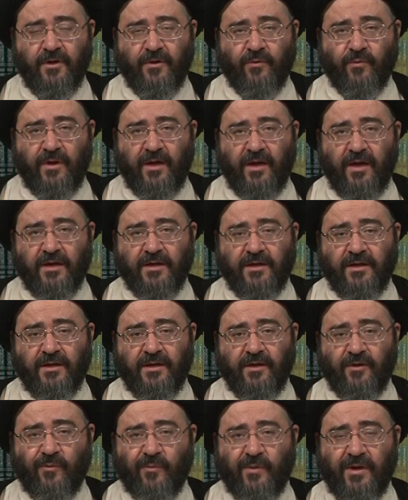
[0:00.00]

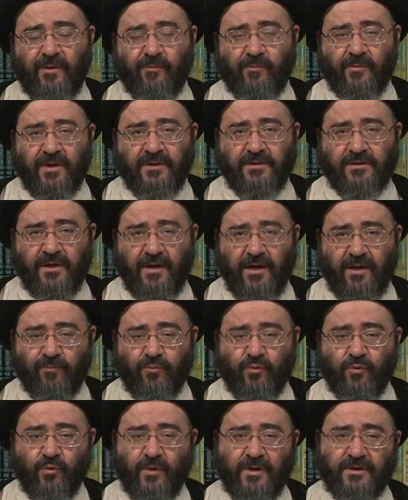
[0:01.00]
ولكنهم لما
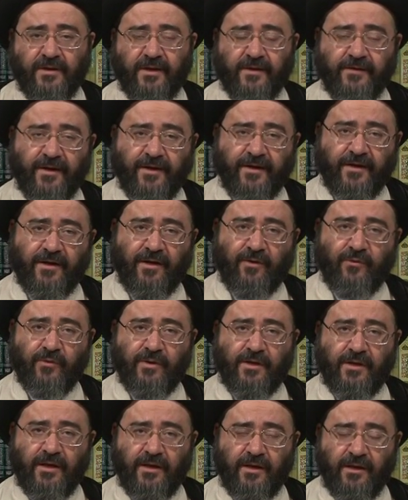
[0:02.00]
تابوا وتضرعوا
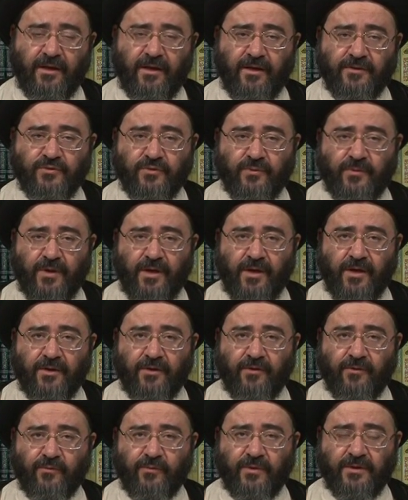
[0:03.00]
إلى الله
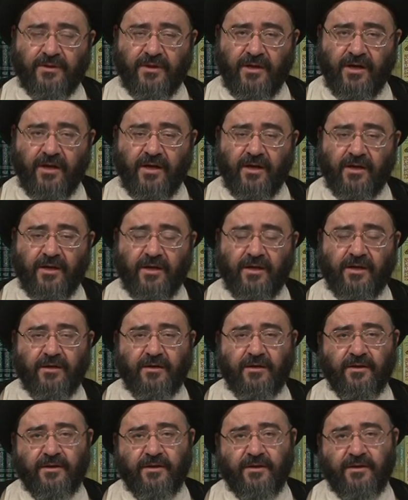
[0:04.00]
سبحانه وتعالى
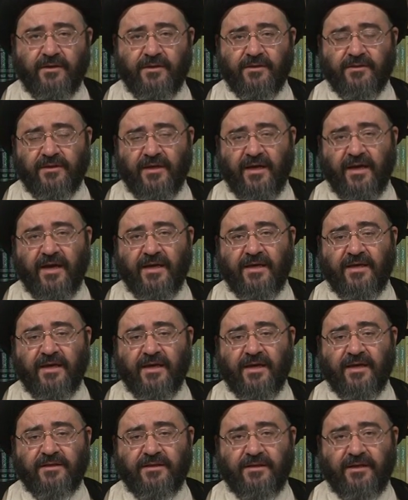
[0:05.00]

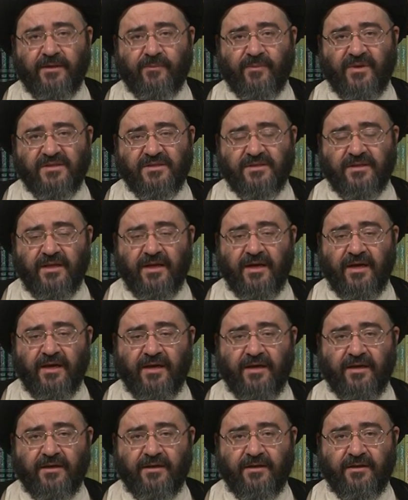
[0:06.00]
تغيرت
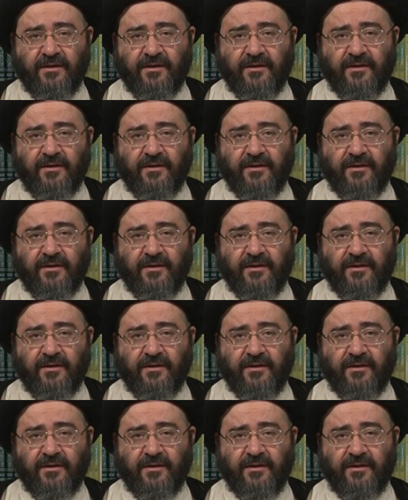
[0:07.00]
المصلحة